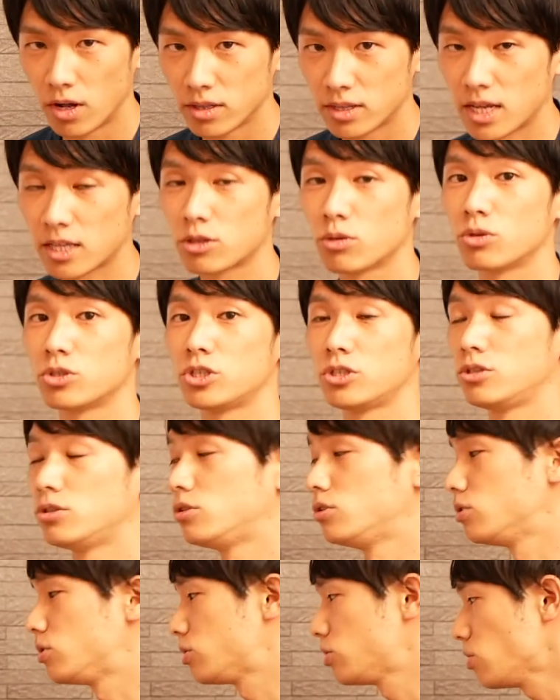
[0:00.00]
だとす
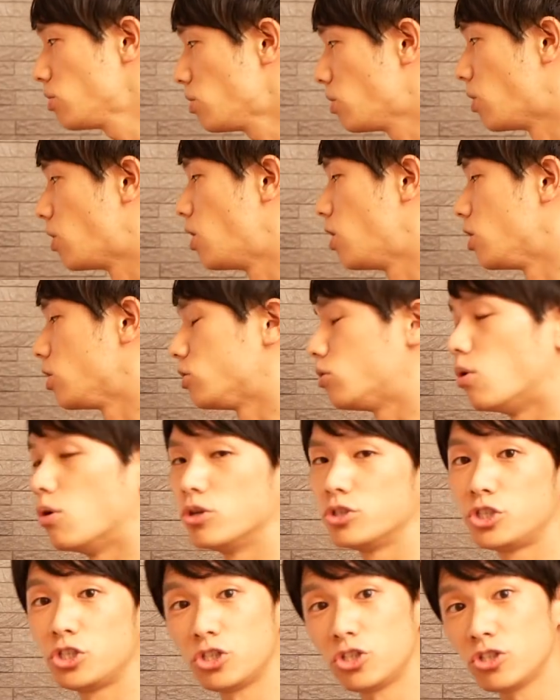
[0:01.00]
ると
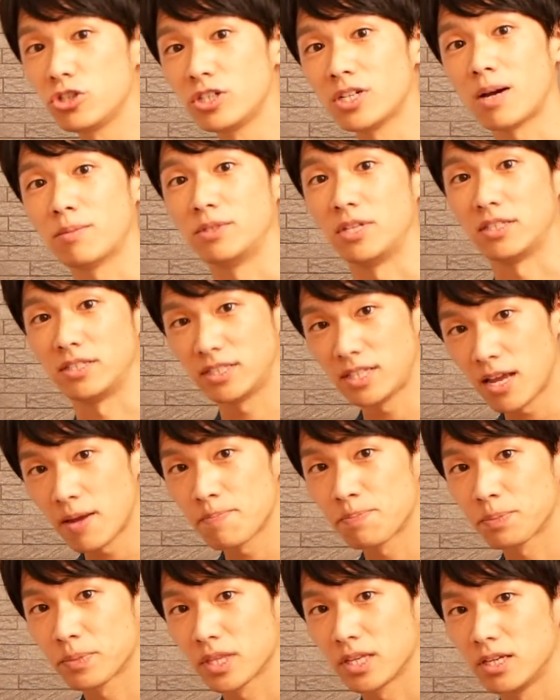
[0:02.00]
50g ですね